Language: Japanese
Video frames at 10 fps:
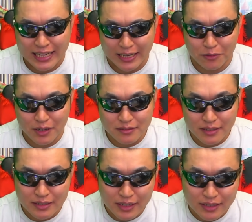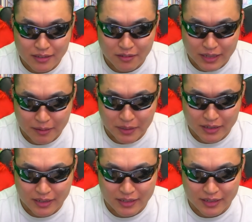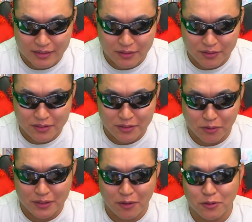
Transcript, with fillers: はい、ドラクエ9のね、番外編ということで、